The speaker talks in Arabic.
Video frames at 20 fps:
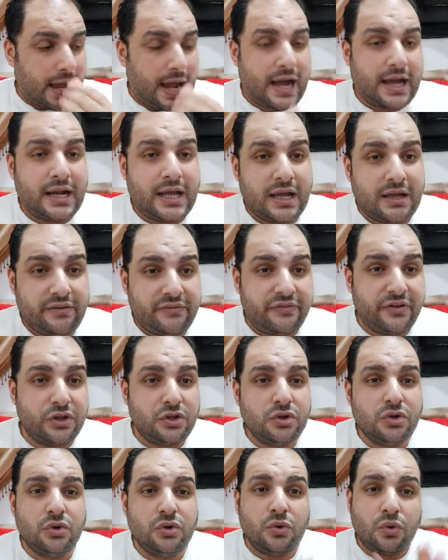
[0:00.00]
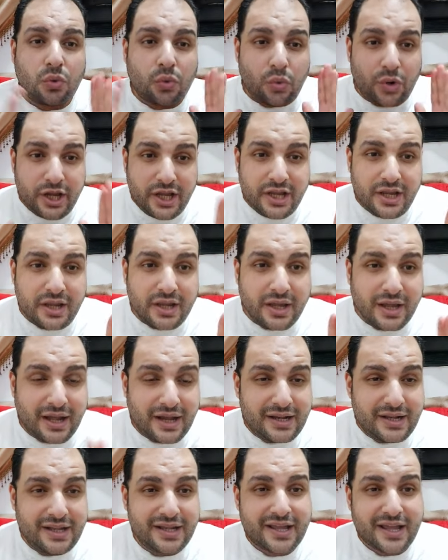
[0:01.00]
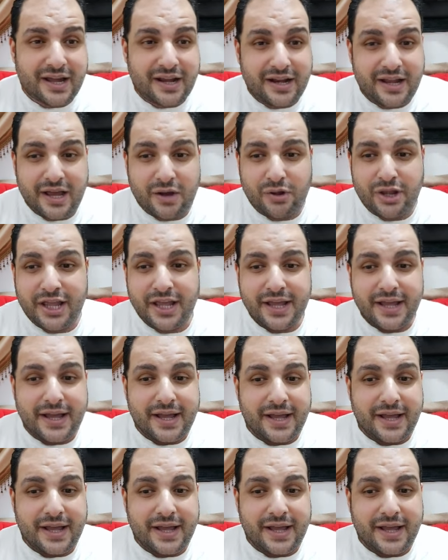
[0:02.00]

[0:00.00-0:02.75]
على الفيديو وخليك أهلاوي